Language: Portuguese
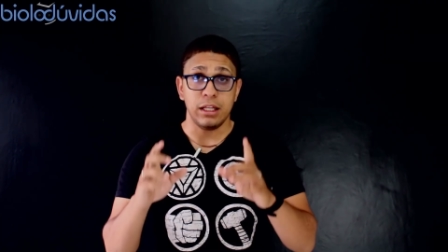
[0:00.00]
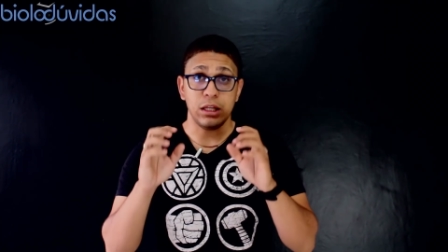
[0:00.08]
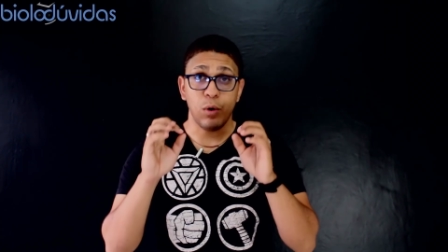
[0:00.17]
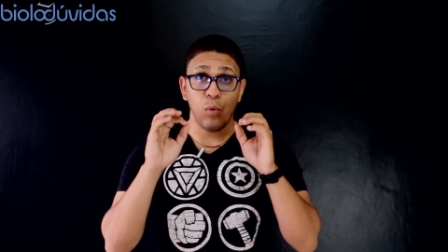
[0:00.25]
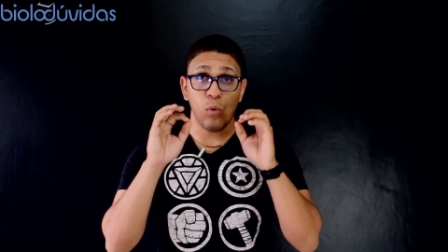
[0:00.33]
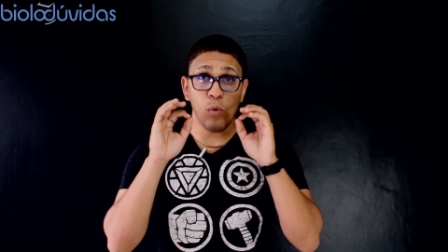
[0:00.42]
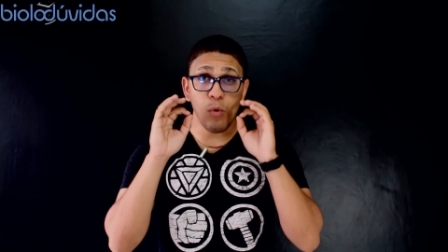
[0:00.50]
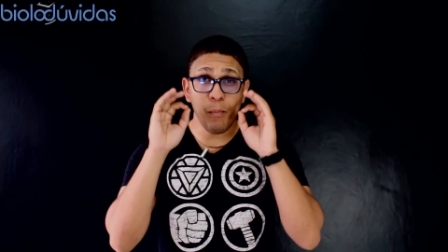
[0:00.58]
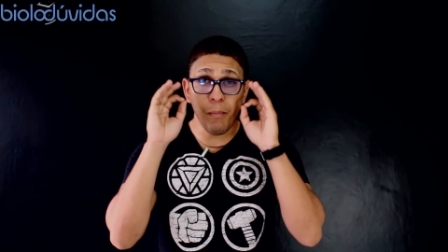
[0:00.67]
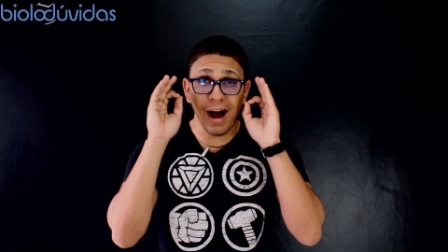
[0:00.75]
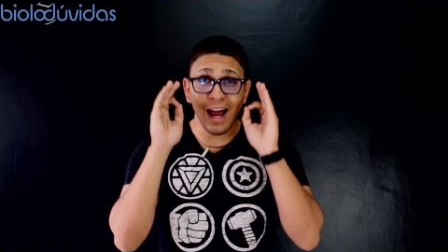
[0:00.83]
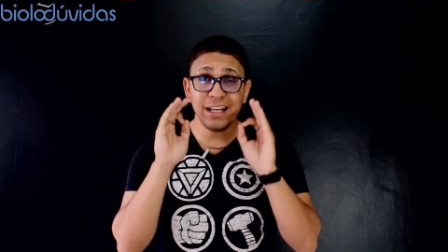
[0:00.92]
Então, o
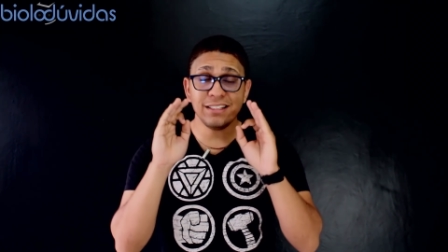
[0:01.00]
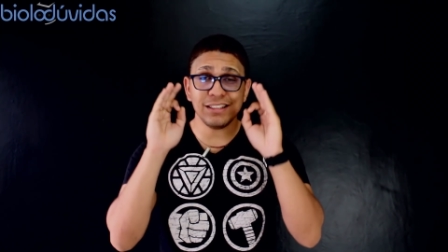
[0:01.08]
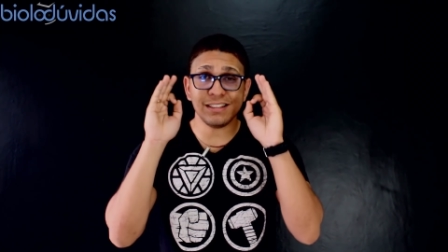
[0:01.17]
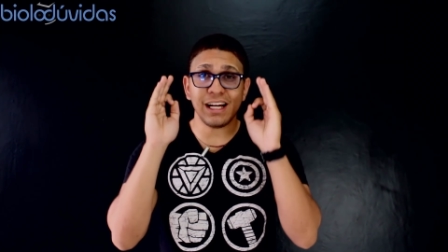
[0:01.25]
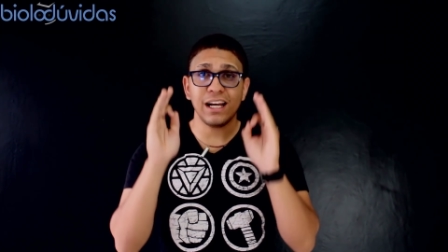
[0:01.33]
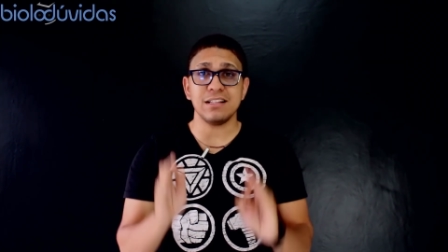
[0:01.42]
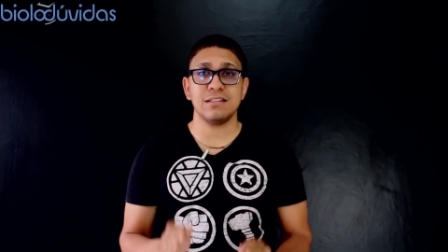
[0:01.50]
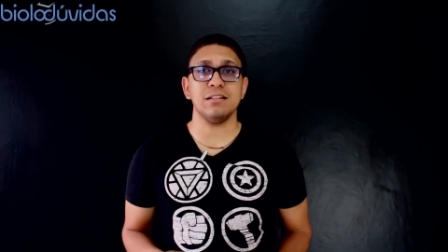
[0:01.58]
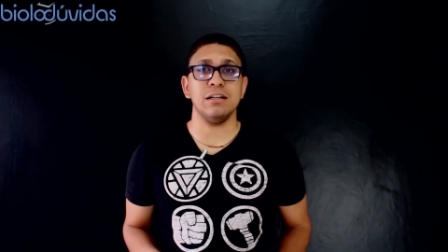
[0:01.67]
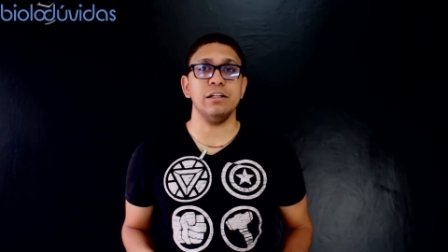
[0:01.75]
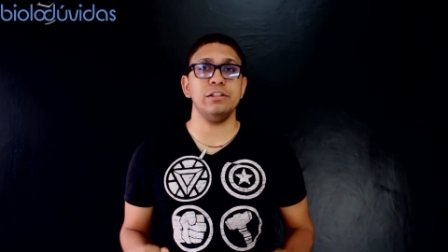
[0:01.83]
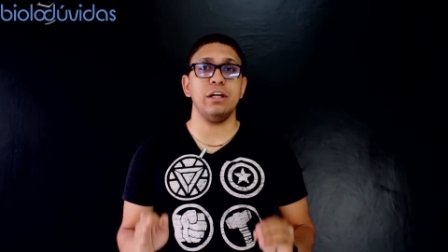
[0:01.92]
mais
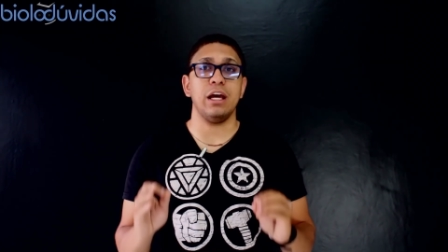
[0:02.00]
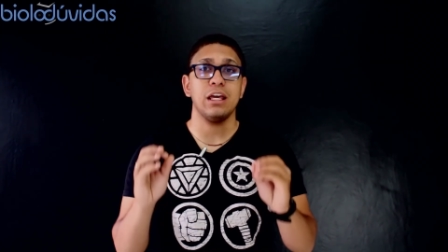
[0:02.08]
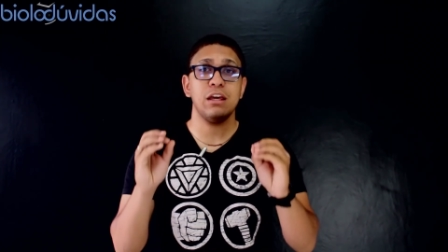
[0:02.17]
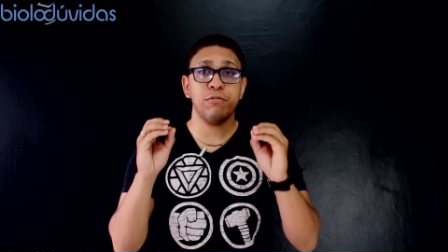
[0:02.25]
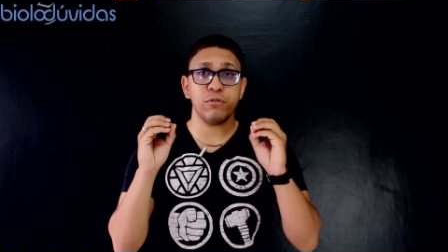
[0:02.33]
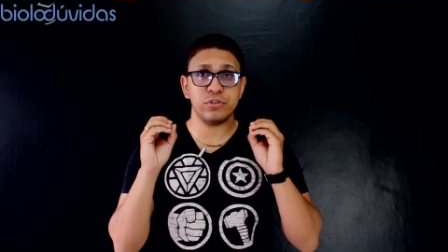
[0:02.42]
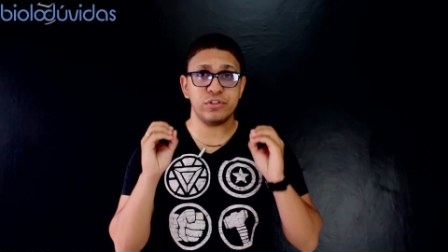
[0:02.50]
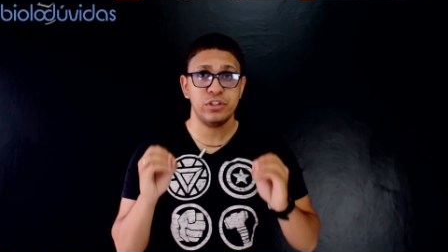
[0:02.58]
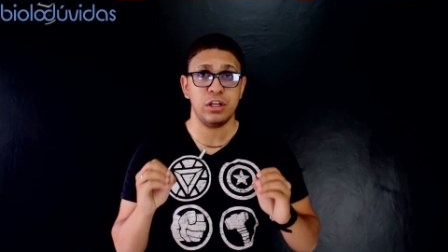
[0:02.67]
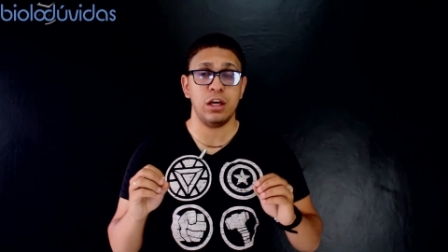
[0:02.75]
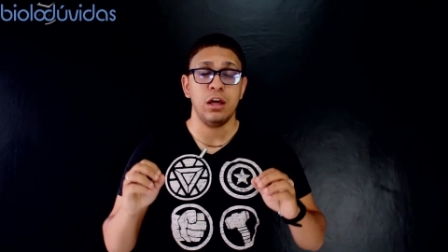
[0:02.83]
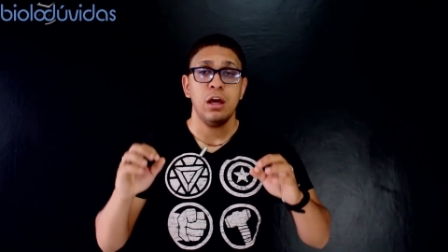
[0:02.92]
interessante é que
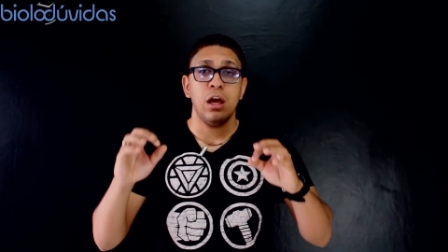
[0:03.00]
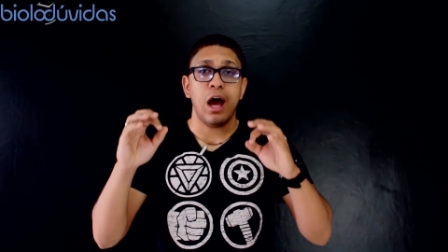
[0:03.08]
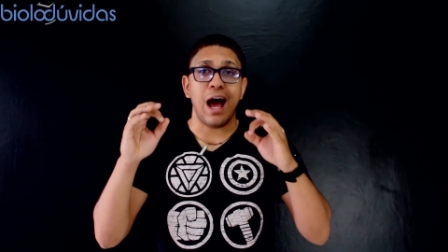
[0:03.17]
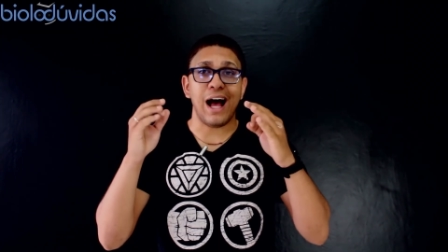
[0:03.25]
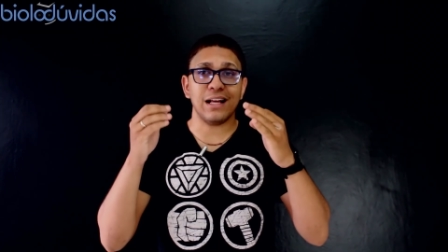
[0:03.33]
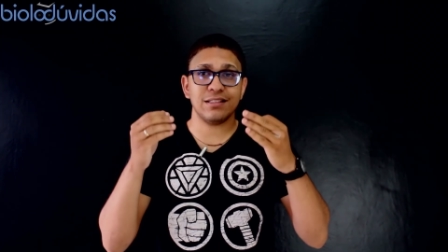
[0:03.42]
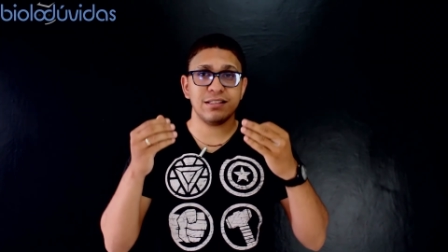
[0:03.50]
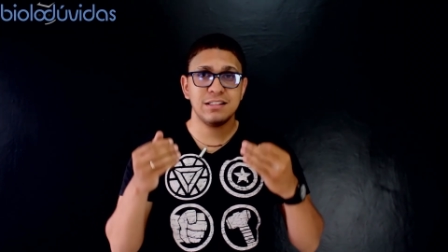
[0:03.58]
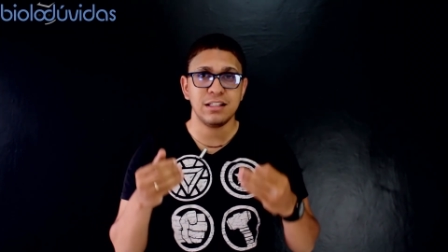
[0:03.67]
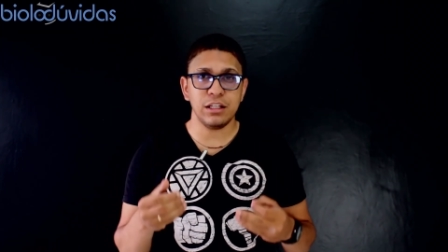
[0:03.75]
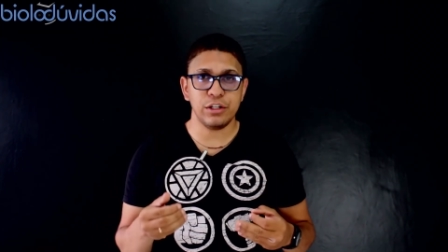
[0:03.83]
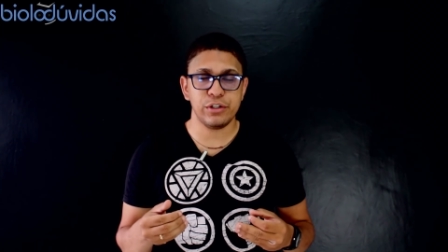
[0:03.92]
você
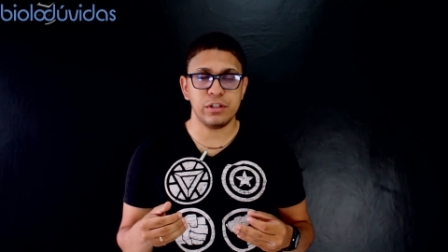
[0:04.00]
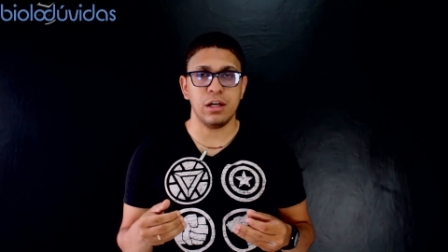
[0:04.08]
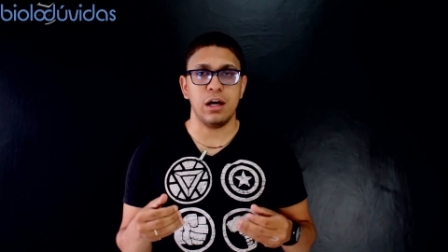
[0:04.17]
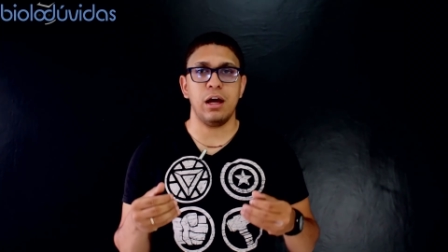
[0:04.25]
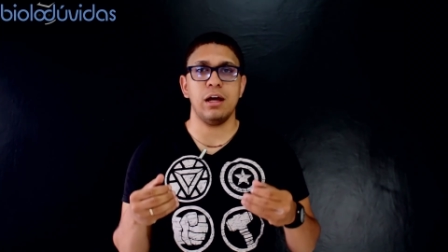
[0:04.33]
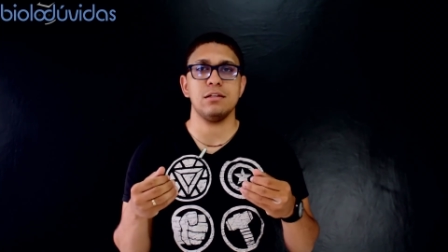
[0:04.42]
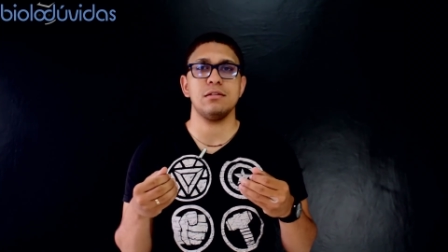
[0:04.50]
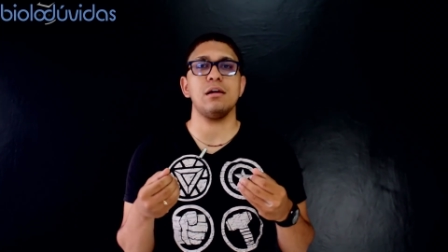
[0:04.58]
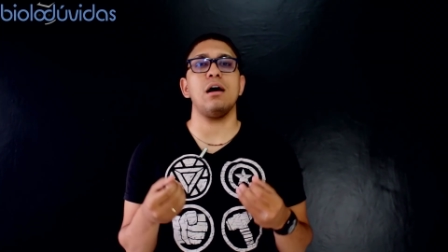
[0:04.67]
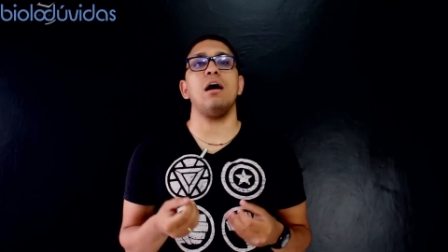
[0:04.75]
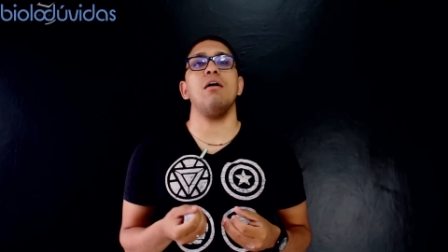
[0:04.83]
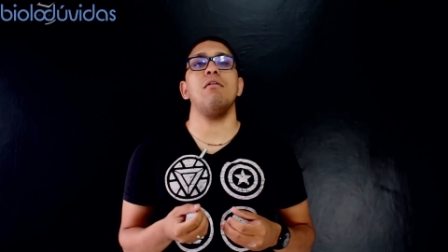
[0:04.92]
assista
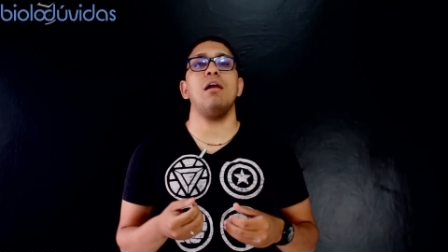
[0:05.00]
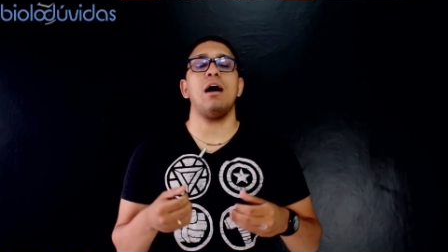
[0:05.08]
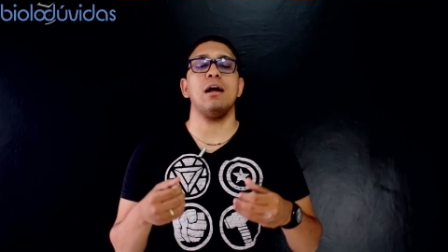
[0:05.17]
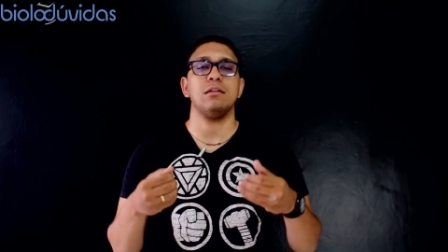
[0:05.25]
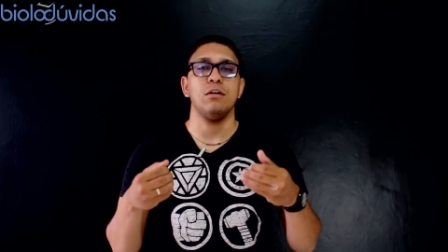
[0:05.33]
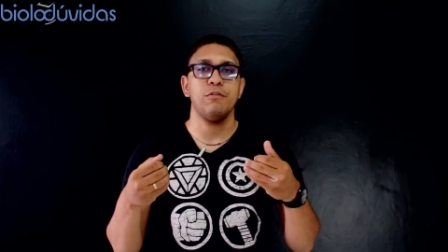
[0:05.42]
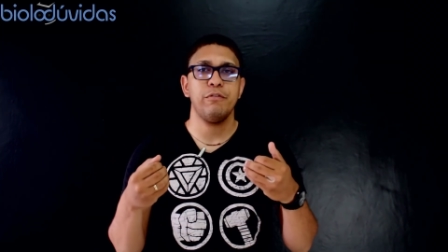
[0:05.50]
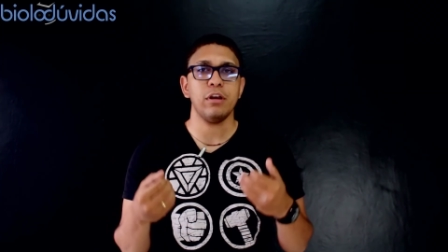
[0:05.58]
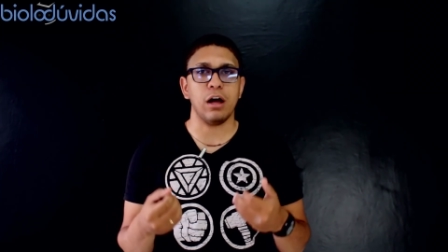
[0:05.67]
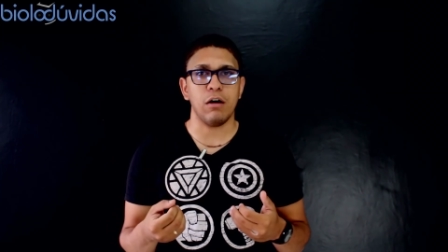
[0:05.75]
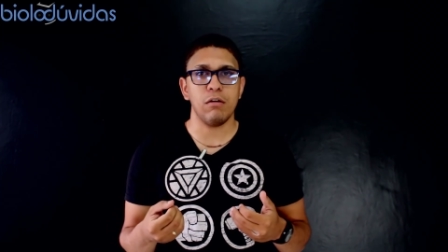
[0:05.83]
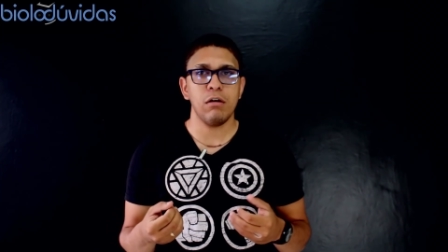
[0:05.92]
essa aula até o
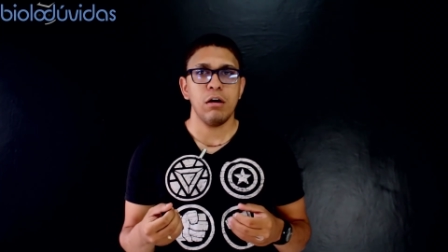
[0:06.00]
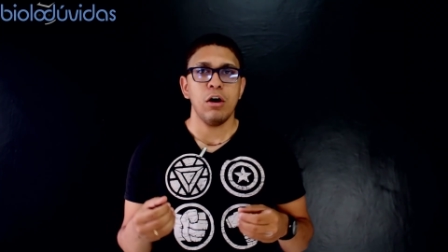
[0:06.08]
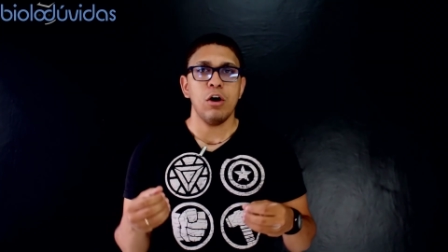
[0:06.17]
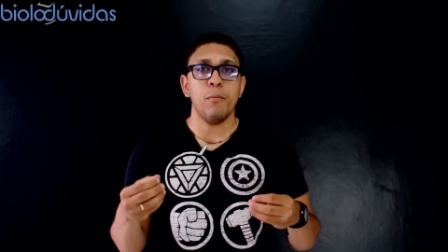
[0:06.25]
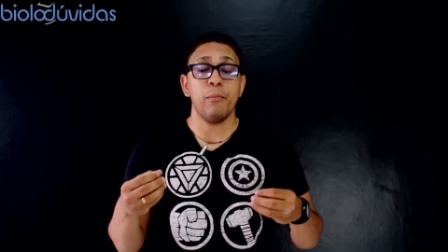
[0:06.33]
final